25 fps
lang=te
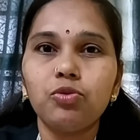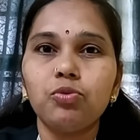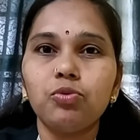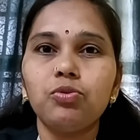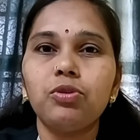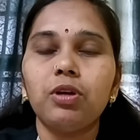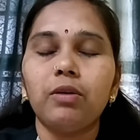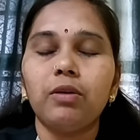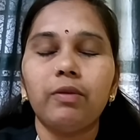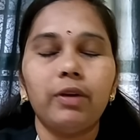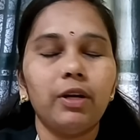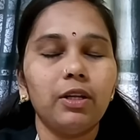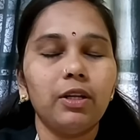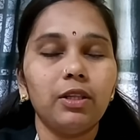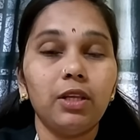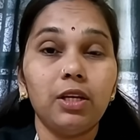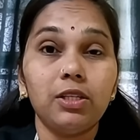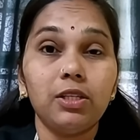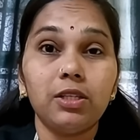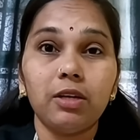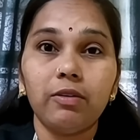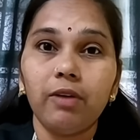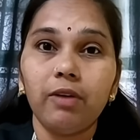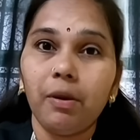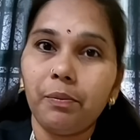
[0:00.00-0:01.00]
చూసామండి
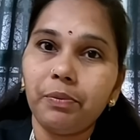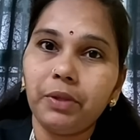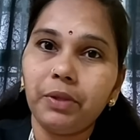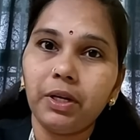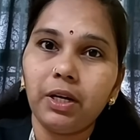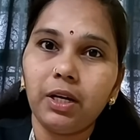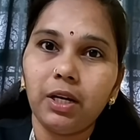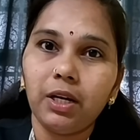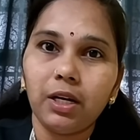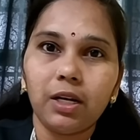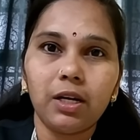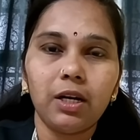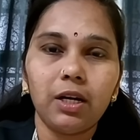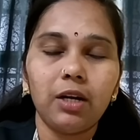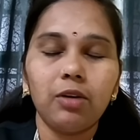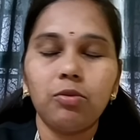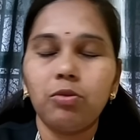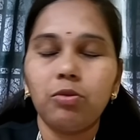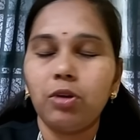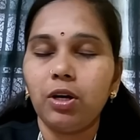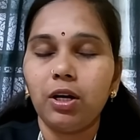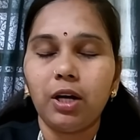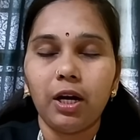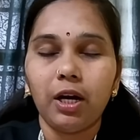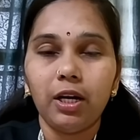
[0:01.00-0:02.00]
దేశవ్యాప్తంగా ఎక్కడా
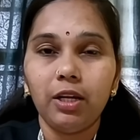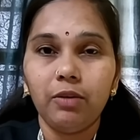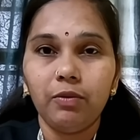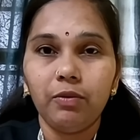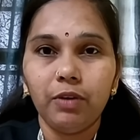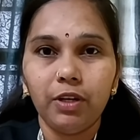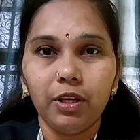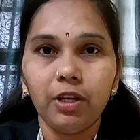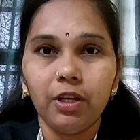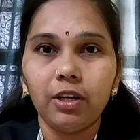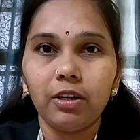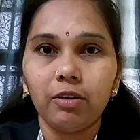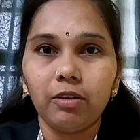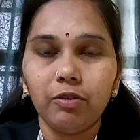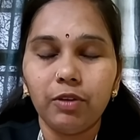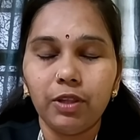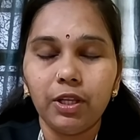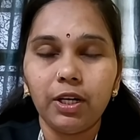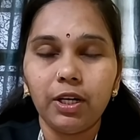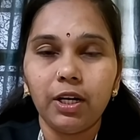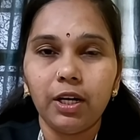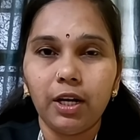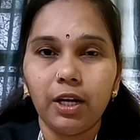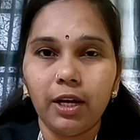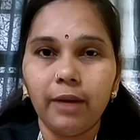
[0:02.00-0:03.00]
కూడా కనీవిని ఎరుకు
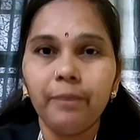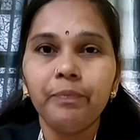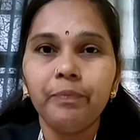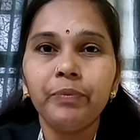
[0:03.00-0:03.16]
ఎందుకంటే